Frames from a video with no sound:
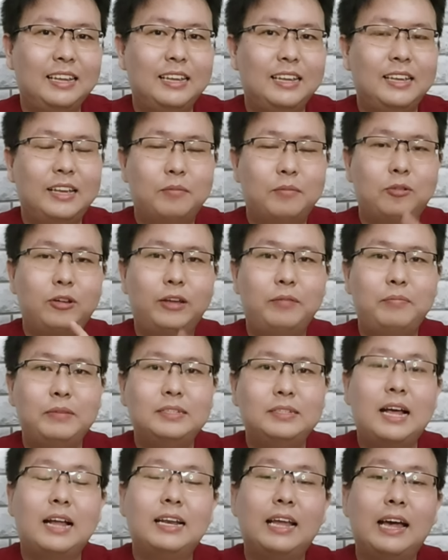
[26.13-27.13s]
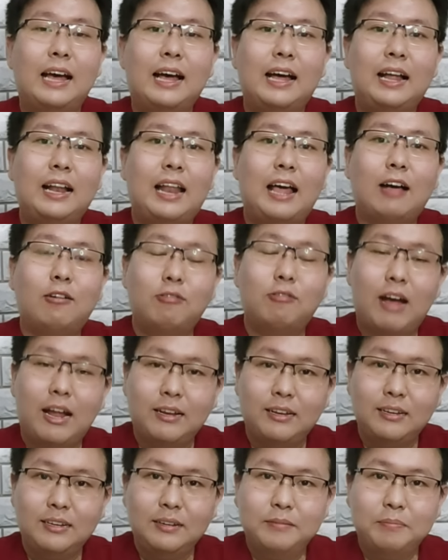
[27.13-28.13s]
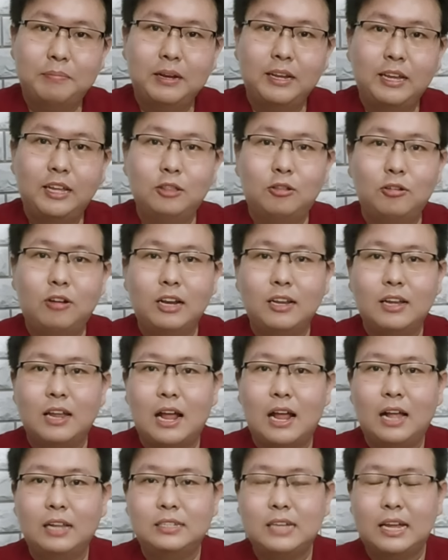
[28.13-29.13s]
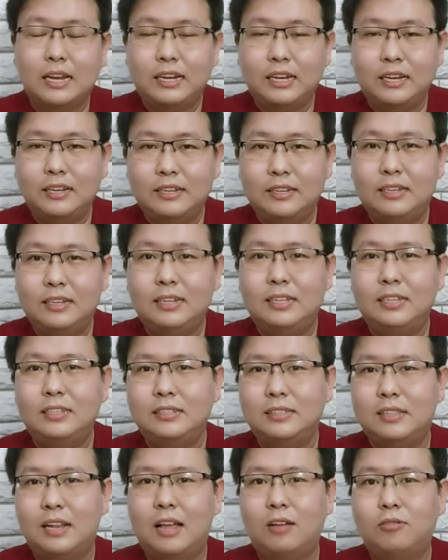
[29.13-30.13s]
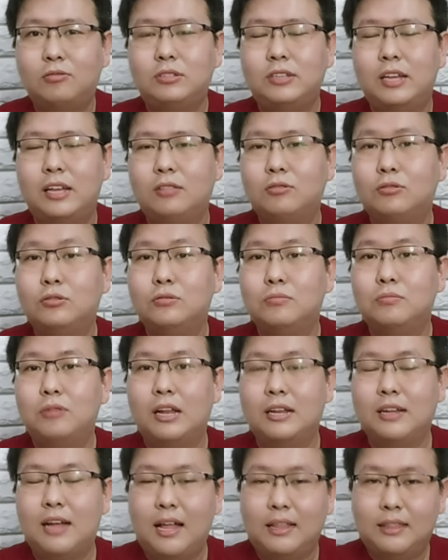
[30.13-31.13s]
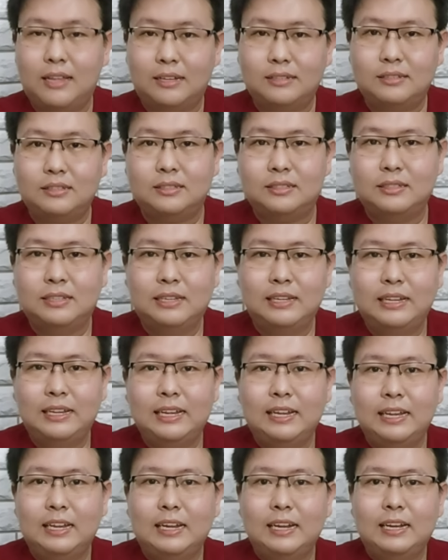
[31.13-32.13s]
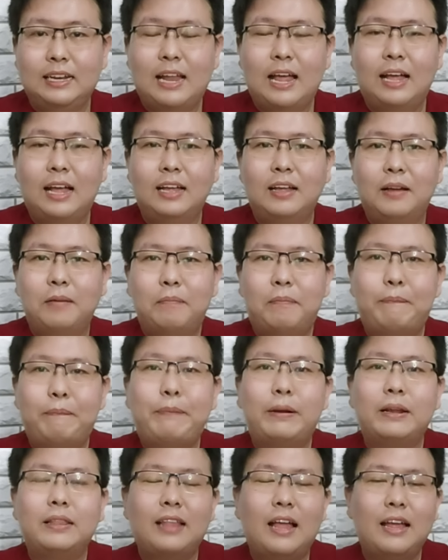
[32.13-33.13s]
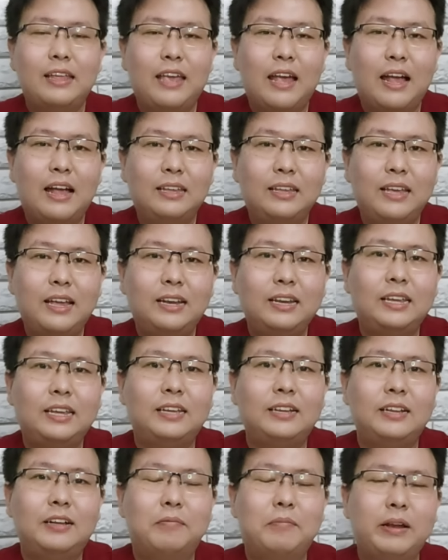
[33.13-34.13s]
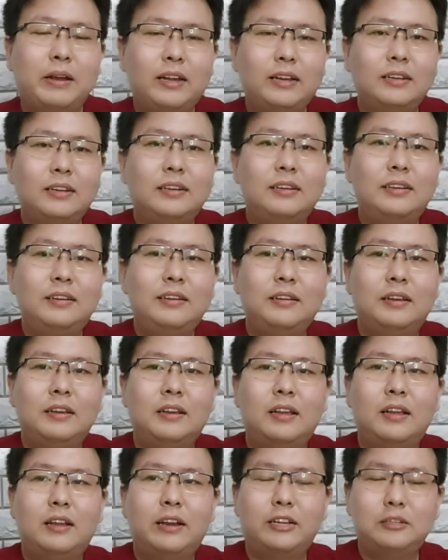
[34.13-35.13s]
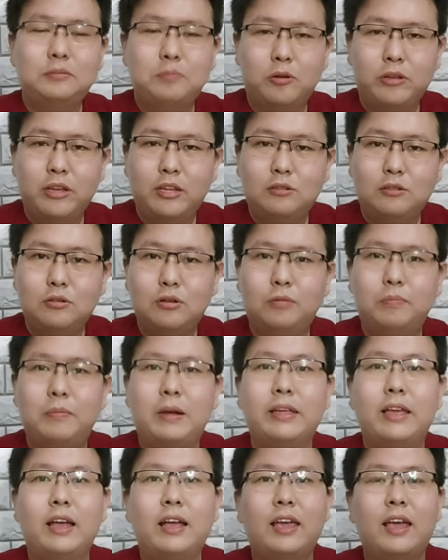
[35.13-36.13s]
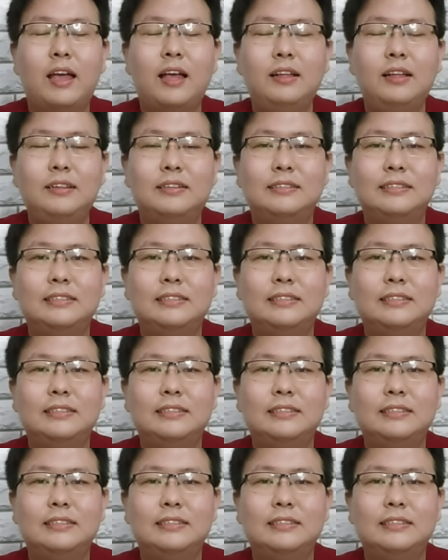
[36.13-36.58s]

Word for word: yang mungkin bisa Anda lakukan penghitungan gerakan janin di setelah usia 7 bulan ke atas. Nah, pertanyaannya nih, kemarin responnya cukup banyak ya.